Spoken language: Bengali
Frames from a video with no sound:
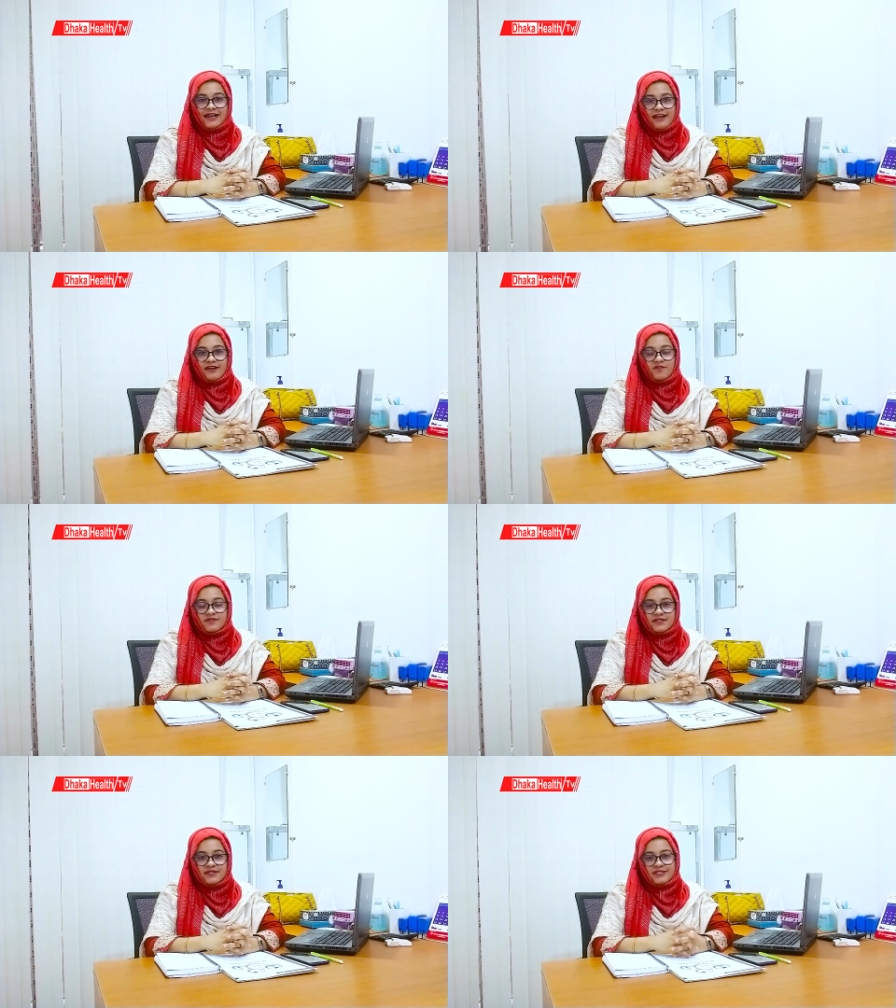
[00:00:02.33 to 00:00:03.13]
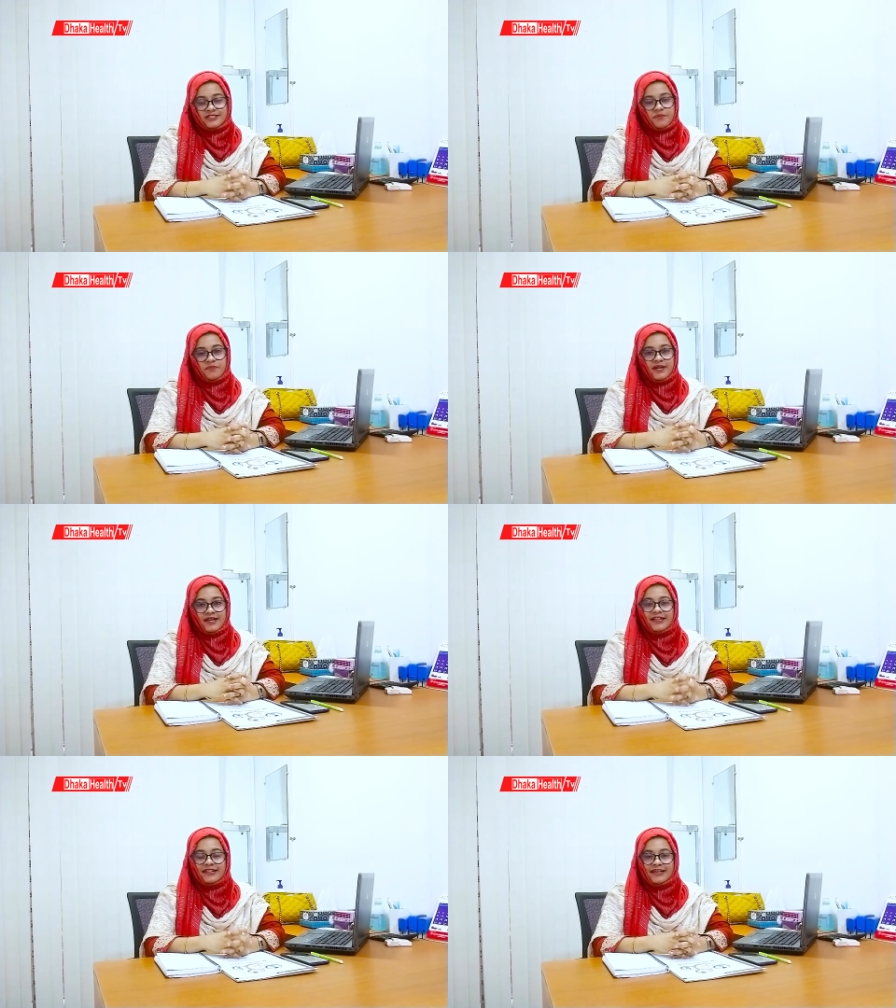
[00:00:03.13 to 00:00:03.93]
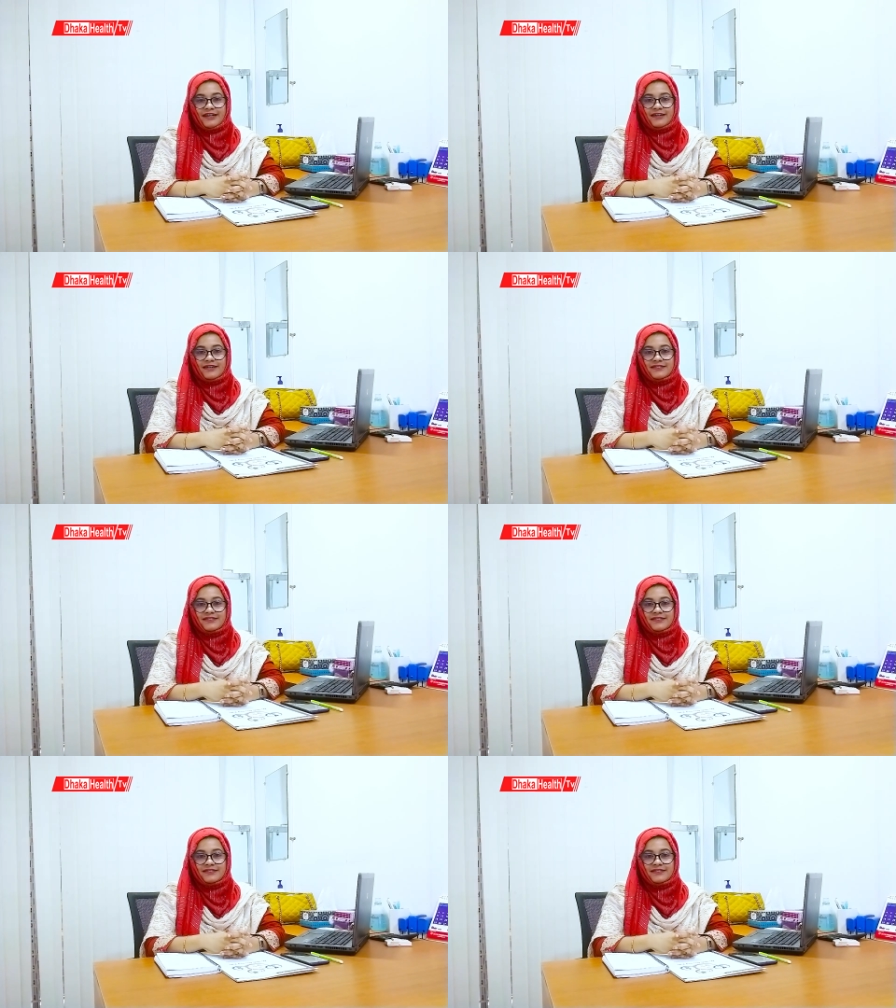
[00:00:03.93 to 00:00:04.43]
অ্যান্ড ডায়েট কনসালটেন্ট হিসেবে মেরিন হেলথ কেয়ারে